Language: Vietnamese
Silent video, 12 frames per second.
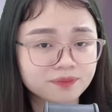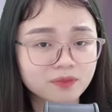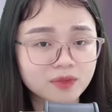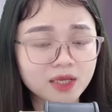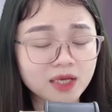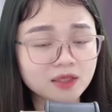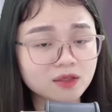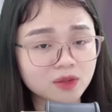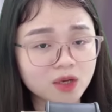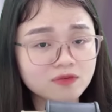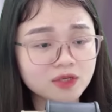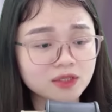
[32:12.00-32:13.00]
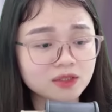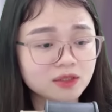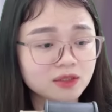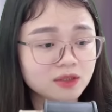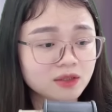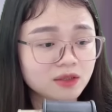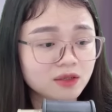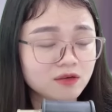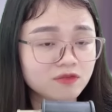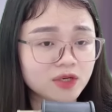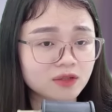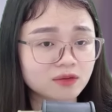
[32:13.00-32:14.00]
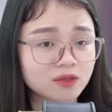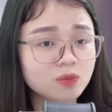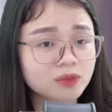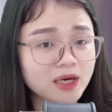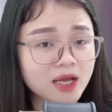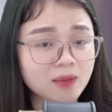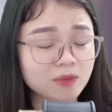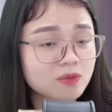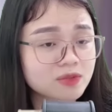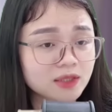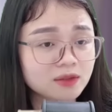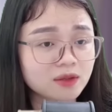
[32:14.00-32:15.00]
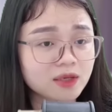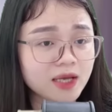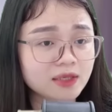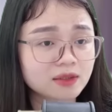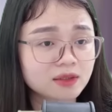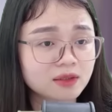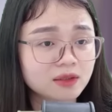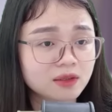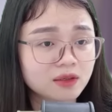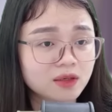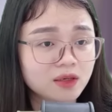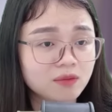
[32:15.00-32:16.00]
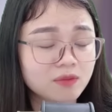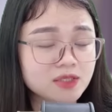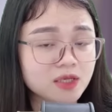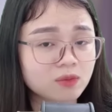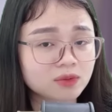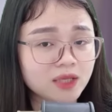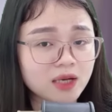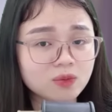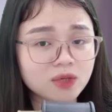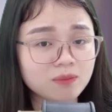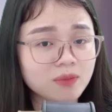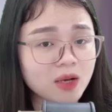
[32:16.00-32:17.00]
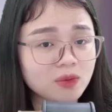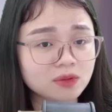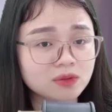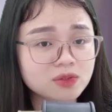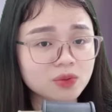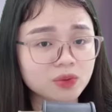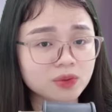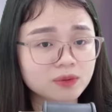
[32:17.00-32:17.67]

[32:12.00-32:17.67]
anh đừng nói vậy Việc ông ta làm không dính tới anh Bây giờ ông ta cũng gặp báo ứng rồi